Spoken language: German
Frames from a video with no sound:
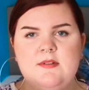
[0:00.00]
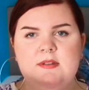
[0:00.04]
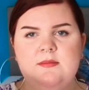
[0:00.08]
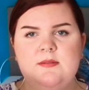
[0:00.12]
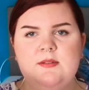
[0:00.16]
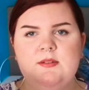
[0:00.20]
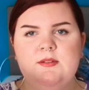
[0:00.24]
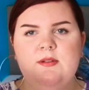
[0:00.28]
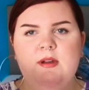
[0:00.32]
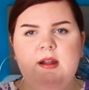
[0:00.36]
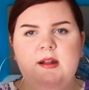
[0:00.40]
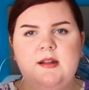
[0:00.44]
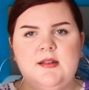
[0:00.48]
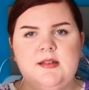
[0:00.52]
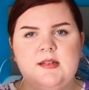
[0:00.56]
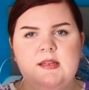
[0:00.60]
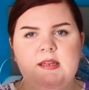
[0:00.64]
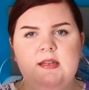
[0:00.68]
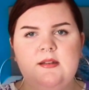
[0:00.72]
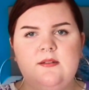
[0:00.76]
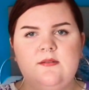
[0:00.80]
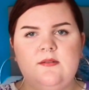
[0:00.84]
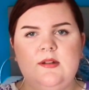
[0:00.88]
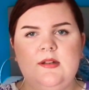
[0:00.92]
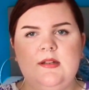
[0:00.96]
was man so
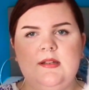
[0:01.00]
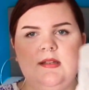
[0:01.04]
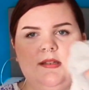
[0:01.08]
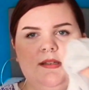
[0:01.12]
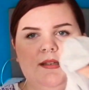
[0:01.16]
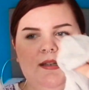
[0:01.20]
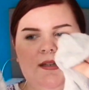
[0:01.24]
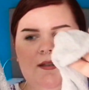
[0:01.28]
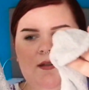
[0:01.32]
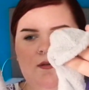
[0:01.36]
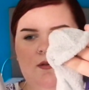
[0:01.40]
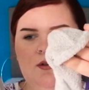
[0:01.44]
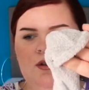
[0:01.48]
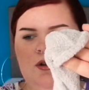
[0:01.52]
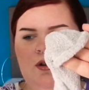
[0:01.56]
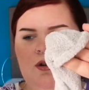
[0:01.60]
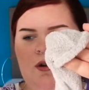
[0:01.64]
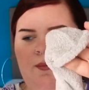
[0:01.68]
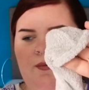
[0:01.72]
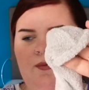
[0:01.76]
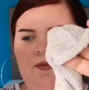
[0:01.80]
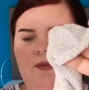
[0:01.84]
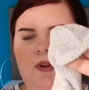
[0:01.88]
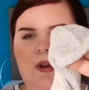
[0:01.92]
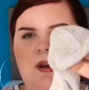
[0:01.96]
eindreht und dann ist da so ein
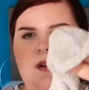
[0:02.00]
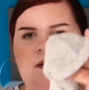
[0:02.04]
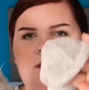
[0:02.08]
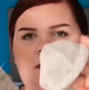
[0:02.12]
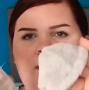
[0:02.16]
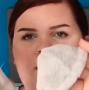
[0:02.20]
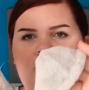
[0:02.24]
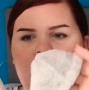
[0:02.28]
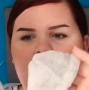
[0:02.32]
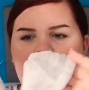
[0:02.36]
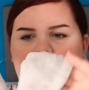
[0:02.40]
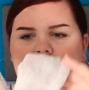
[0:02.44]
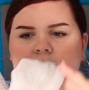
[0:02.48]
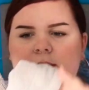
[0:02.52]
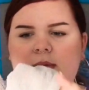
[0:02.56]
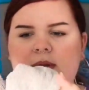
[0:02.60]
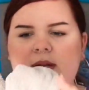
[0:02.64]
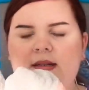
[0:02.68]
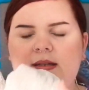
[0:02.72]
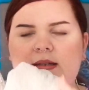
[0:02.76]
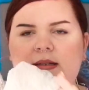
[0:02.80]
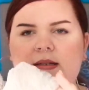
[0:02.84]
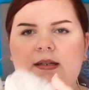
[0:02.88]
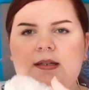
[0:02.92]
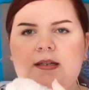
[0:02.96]
Knopf dran und dann macht man
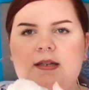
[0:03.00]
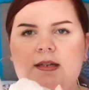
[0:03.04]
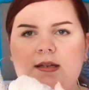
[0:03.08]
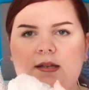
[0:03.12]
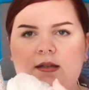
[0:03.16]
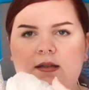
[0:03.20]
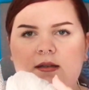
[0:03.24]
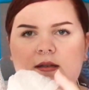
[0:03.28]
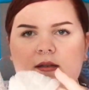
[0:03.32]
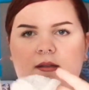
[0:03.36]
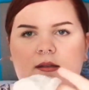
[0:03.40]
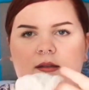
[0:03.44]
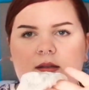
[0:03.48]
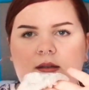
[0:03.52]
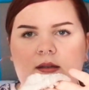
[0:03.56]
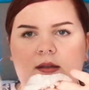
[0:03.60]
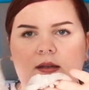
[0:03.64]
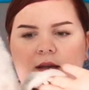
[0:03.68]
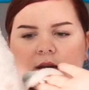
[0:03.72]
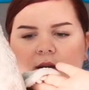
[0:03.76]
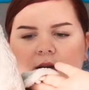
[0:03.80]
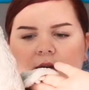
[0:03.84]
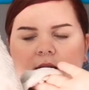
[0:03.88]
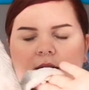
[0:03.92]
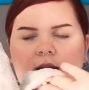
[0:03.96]
das hier
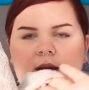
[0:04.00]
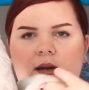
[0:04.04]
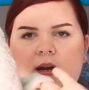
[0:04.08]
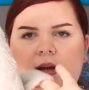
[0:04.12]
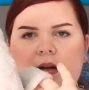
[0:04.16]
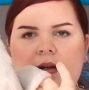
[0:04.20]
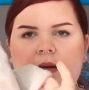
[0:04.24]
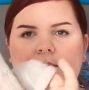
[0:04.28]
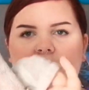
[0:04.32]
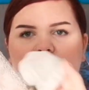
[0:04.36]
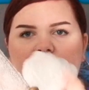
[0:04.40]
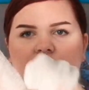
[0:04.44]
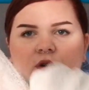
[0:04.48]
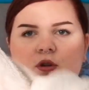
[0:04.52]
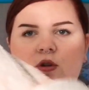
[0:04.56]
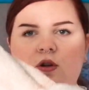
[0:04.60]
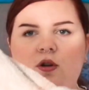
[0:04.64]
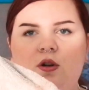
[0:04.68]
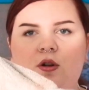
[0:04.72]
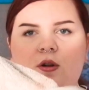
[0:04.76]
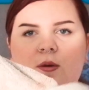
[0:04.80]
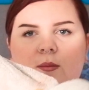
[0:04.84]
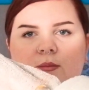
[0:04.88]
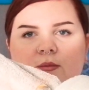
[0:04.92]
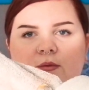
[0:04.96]
hinten an dem
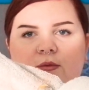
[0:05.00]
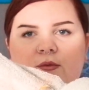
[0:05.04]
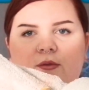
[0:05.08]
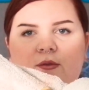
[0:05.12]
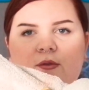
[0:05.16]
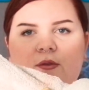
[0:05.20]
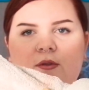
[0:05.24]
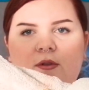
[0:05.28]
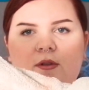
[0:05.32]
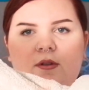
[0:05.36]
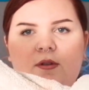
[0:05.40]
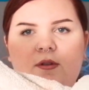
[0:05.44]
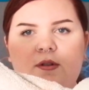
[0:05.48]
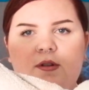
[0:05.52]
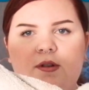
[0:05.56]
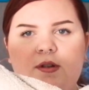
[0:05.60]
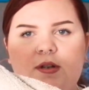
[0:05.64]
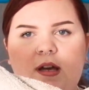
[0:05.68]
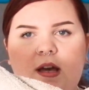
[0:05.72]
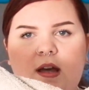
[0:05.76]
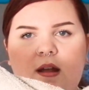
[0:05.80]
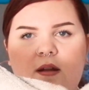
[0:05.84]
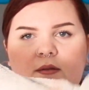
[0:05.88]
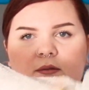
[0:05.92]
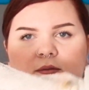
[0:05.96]
Knopf
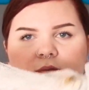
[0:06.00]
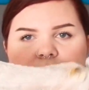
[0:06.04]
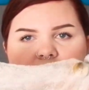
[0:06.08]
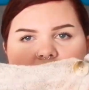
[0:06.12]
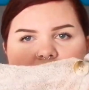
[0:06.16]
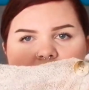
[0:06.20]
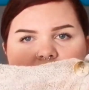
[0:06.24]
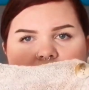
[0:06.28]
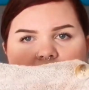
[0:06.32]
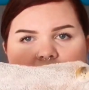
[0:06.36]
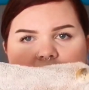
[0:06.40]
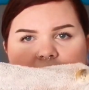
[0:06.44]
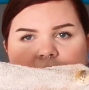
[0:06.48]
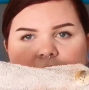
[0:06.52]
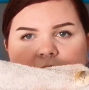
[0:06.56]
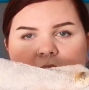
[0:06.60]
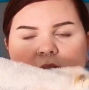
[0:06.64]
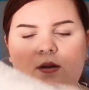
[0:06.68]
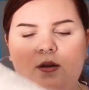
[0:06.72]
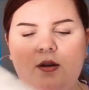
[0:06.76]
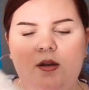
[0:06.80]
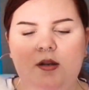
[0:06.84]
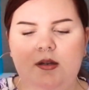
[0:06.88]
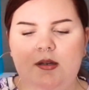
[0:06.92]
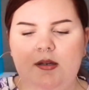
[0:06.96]
dran, wie ihr da
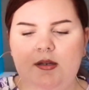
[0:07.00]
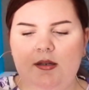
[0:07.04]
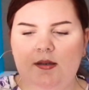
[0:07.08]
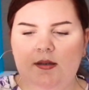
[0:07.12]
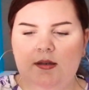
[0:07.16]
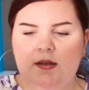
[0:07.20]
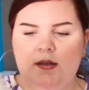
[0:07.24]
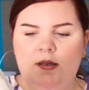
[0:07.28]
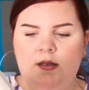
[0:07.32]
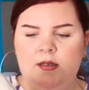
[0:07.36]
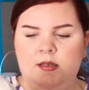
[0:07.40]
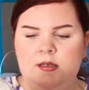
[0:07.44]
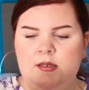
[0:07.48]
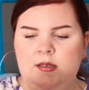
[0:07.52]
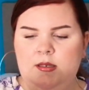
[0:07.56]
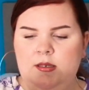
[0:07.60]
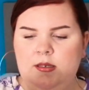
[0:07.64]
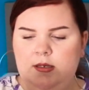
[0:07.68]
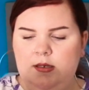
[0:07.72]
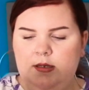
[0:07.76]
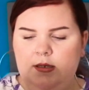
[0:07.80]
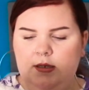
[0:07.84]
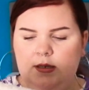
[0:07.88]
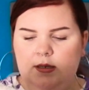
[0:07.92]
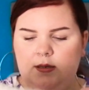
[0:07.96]
sehen könnt
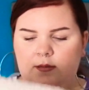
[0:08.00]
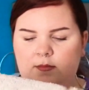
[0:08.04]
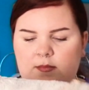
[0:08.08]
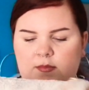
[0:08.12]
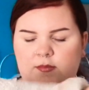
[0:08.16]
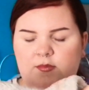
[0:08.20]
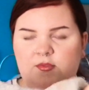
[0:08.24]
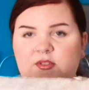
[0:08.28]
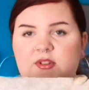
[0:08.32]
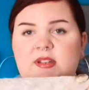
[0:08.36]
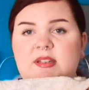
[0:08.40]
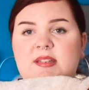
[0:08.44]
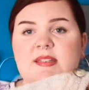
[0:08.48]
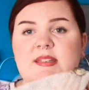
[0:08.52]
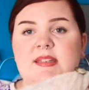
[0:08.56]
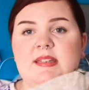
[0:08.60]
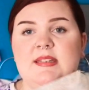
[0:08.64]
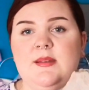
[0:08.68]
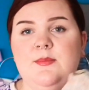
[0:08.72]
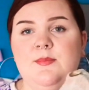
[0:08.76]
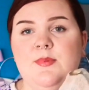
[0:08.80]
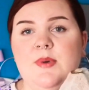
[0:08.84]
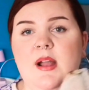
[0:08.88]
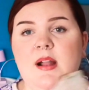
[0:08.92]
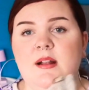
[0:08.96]
ähm, finde ich sehr,
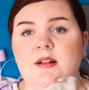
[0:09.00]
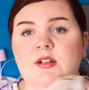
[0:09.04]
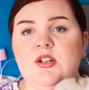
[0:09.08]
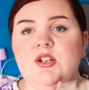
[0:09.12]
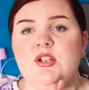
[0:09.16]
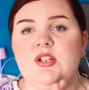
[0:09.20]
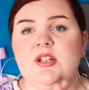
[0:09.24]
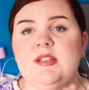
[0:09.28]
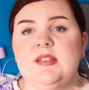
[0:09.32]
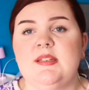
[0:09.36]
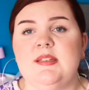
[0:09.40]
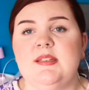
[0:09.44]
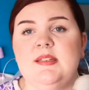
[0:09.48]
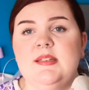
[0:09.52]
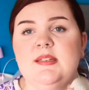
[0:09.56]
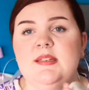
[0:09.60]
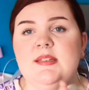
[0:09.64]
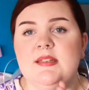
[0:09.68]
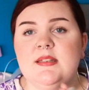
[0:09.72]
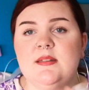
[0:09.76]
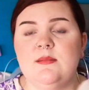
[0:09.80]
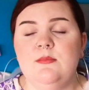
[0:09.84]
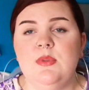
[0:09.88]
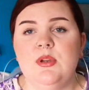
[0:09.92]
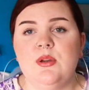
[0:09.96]
sehr praktisch. Das ist
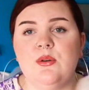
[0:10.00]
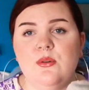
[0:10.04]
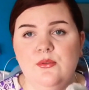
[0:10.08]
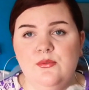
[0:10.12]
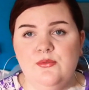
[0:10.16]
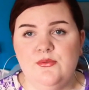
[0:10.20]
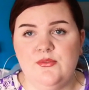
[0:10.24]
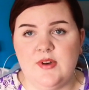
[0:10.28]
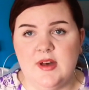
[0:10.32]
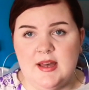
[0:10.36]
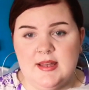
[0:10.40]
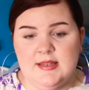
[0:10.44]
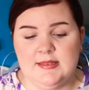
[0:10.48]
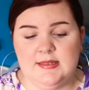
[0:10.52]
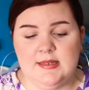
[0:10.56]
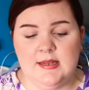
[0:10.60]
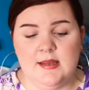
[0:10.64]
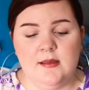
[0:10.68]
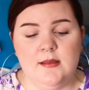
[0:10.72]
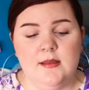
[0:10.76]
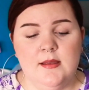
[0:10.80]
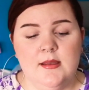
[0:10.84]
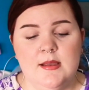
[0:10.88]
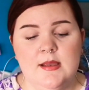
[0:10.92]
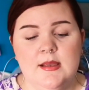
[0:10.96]
dieses
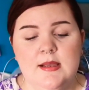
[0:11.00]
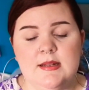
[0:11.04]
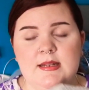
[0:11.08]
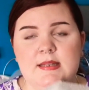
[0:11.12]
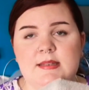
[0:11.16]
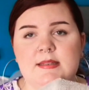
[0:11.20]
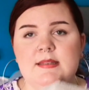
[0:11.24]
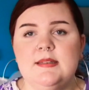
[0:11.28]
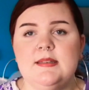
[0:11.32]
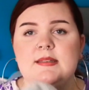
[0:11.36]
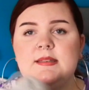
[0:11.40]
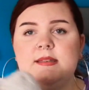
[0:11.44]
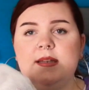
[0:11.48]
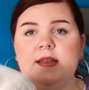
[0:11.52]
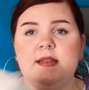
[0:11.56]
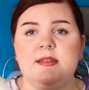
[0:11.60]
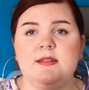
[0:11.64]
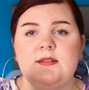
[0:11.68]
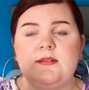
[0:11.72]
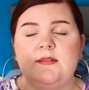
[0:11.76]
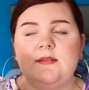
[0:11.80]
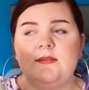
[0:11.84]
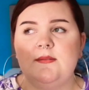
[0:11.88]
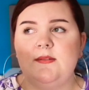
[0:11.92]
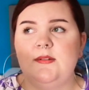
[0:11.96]
Mikrofaser. Das ist
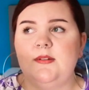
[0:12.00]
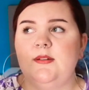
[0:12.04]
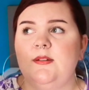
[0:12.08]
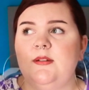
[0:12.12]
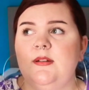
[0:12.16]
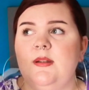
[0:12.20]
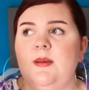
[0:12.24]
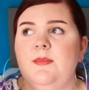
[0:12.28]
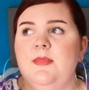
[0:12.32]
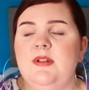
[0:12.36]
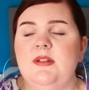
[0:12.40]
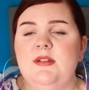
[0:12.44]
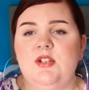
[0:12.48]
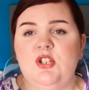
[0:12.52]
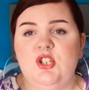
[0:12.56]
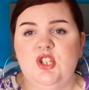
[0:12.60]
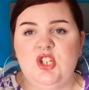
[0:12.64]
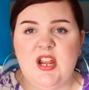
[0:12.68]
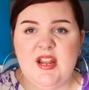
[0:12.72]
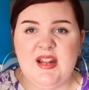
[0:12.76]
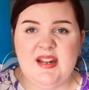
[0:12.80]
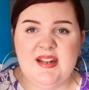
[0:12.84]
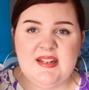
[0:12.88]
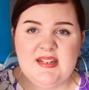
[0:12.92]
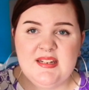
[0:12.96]
das, äh, damit
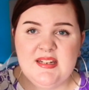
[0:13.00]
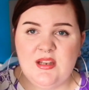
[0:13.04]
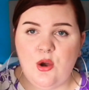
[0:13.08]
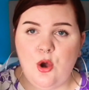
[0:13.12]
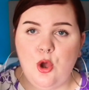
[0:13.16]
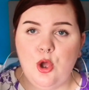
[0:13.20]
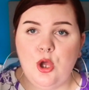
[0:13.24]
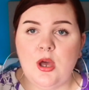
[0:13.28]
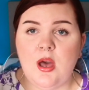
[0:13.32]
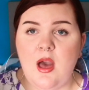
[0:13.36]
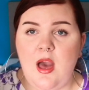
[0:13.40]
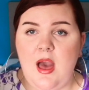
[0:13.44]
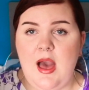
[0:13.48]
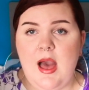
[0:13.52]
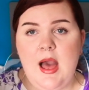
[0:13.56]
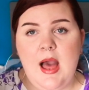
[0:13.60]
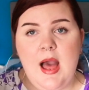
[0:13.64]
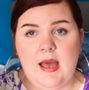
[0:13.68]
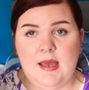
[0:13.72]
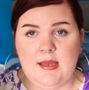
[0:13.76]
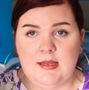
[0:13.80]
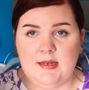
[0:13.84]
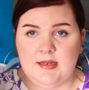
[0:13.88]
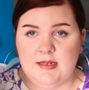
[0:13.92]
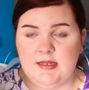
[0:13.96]
scheidet ihr eure
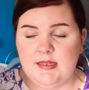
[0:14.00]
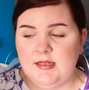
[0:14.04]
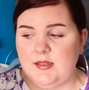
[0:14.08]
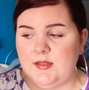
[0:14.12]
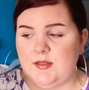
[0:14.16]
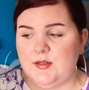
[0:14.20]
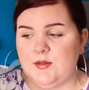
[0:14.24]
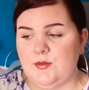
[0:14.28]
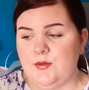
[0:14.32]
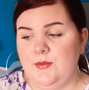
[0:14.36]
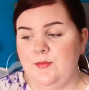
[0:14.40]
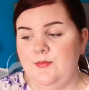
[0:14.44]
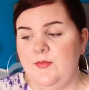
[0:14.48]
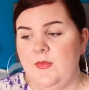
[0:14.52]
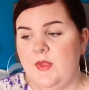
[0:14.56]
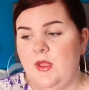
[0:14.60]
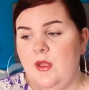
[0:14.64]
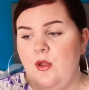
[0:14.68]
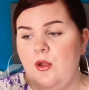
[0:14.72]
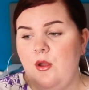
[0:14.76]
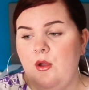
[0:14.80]
Haare nicht so.